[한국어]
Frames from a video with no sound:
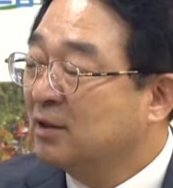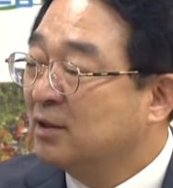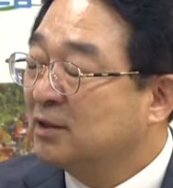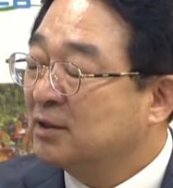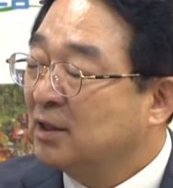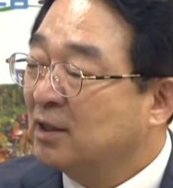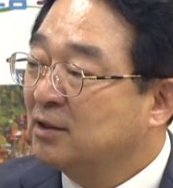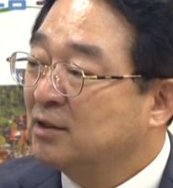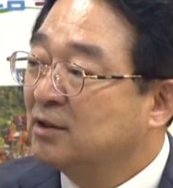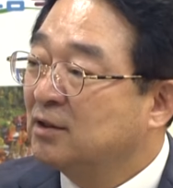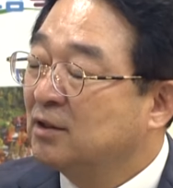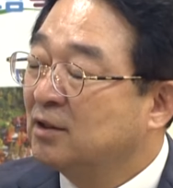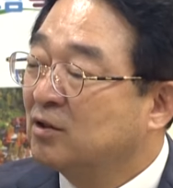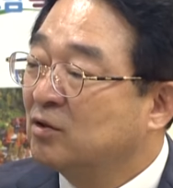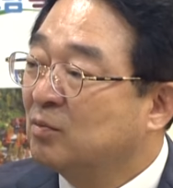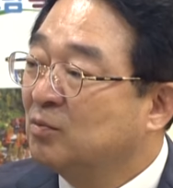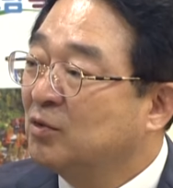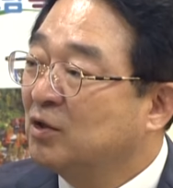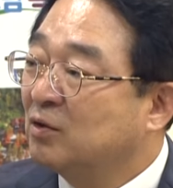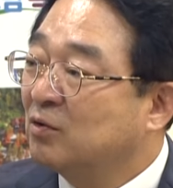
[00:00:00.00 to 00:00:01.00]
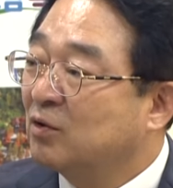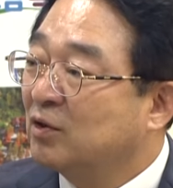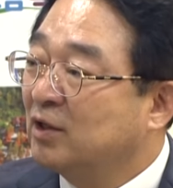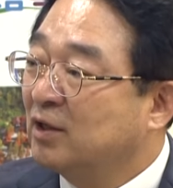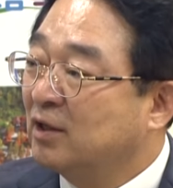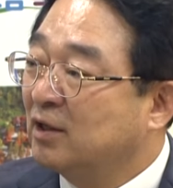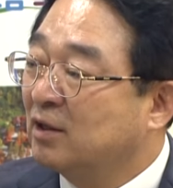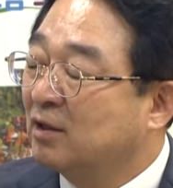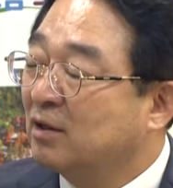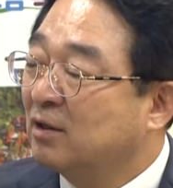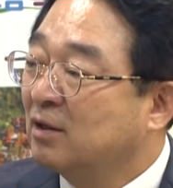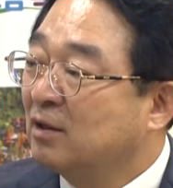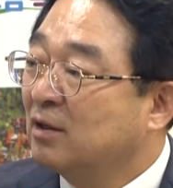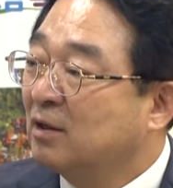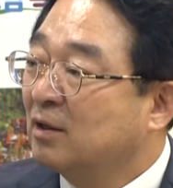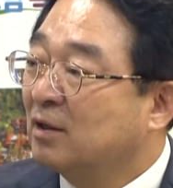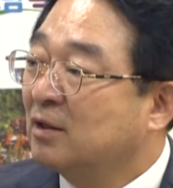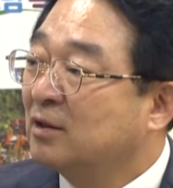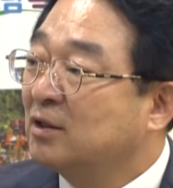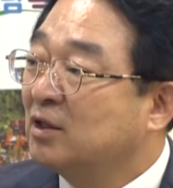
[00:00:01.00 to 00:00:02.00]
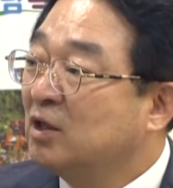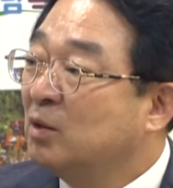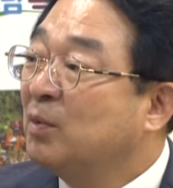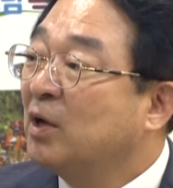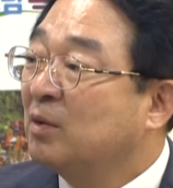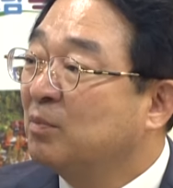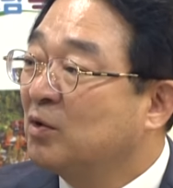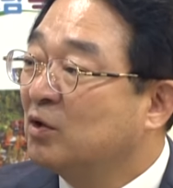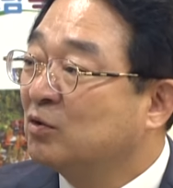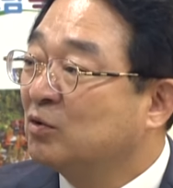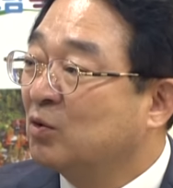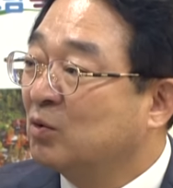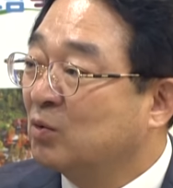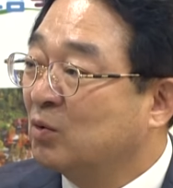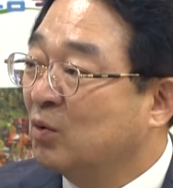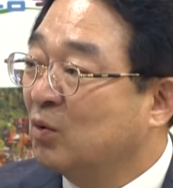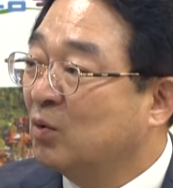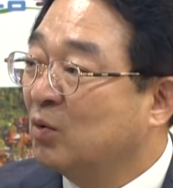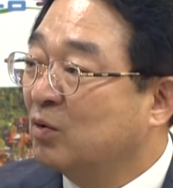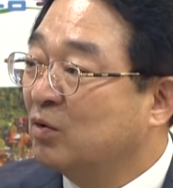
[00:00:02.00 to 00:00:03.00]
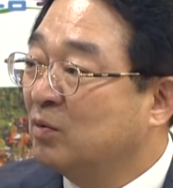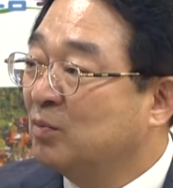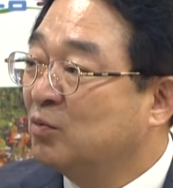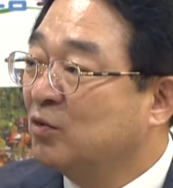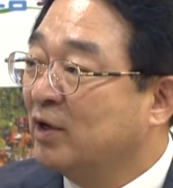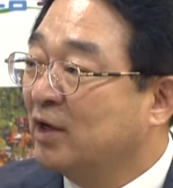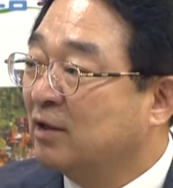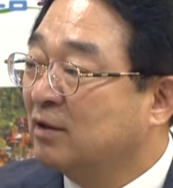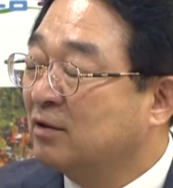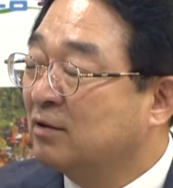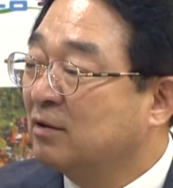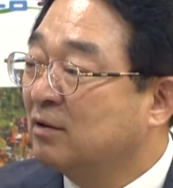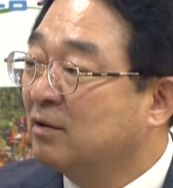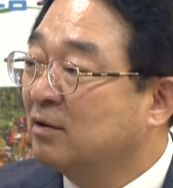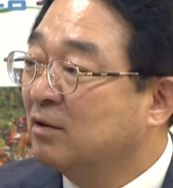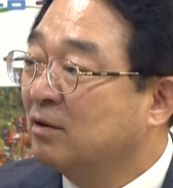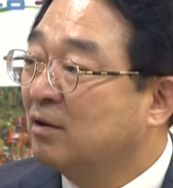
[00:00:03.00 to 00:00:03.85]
상시 근무인원이 한 200명 정도 근무하는